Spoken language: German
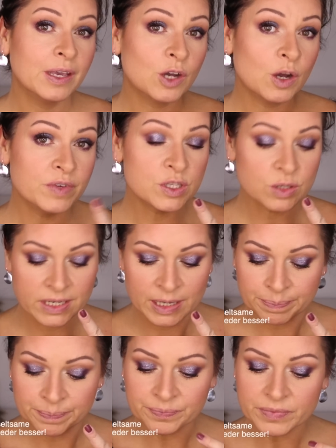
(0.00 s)
Kommen wir zu den
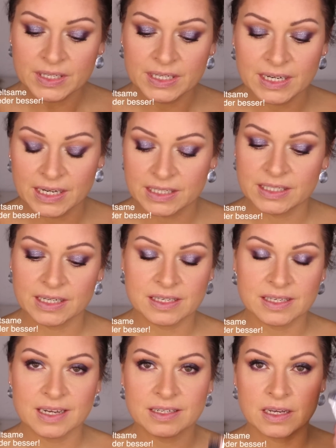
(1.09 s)
Lippen. Hier hatte ich ja
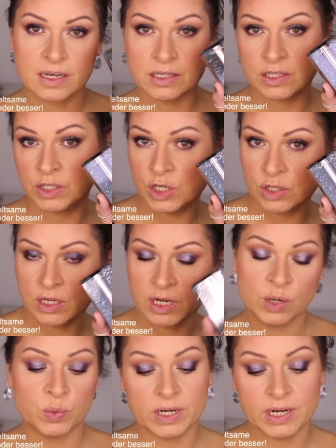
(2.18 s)
gesagt, trage ich diesen
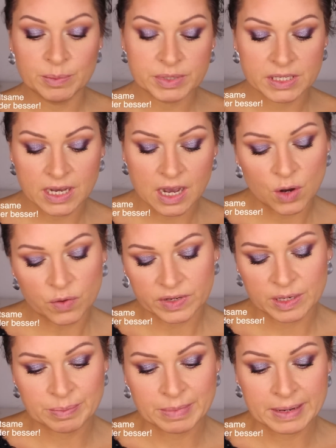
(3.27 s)
Liquid Lipstick auf
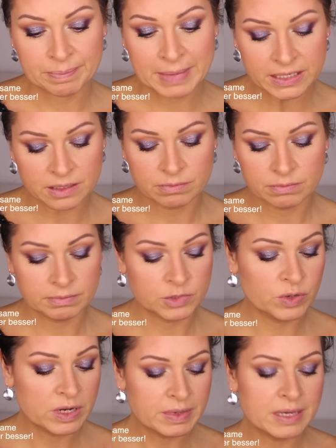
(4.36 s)
in matt,
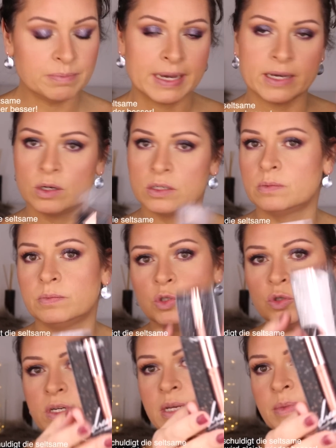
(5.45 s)
dreamy, mein Gott,
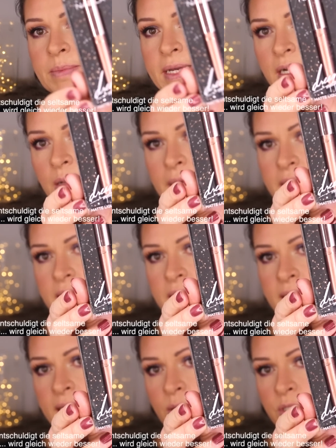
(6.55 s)
dreamy Metal matt. Ich
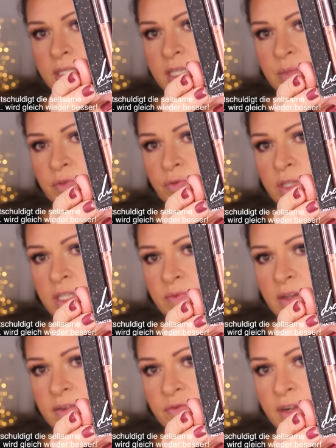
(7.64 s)
zeige euch das, bevor ich jetzt
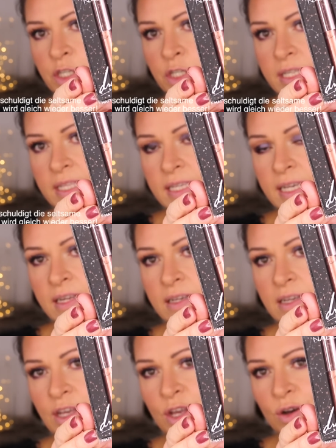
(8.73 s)
wieder was Falsches erzähle
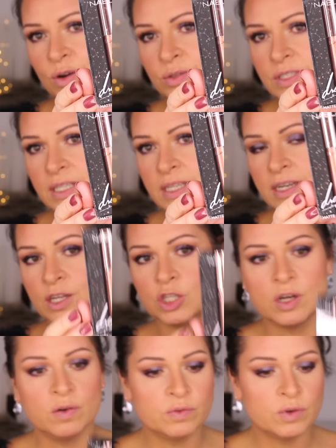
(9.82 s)
und ihr danach
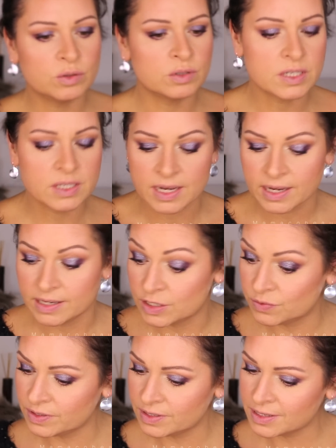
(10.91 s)
schauen wollt und es nachher nicht
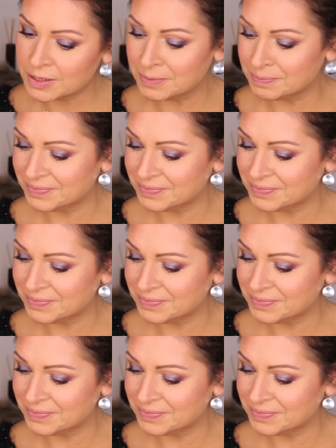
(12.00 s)
findet.